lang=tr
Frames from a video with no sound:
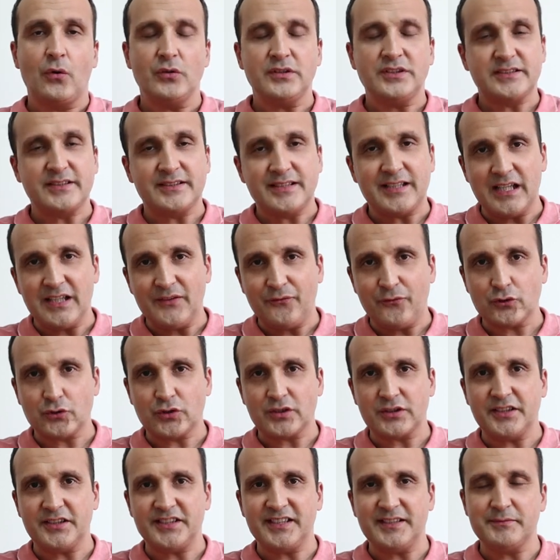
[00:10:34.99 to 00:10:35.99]
işte
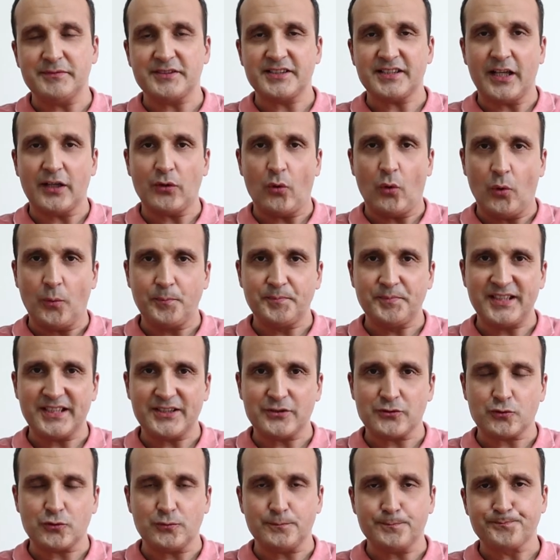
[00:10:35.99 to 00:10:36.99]
telefoto dediğimiz yani
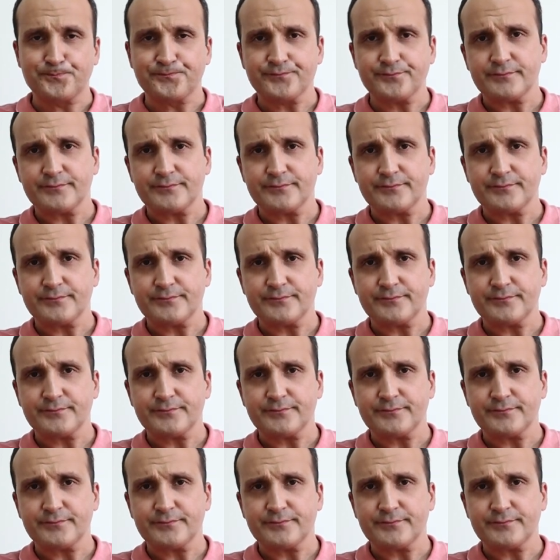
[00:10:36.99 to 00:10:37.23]
optik zoom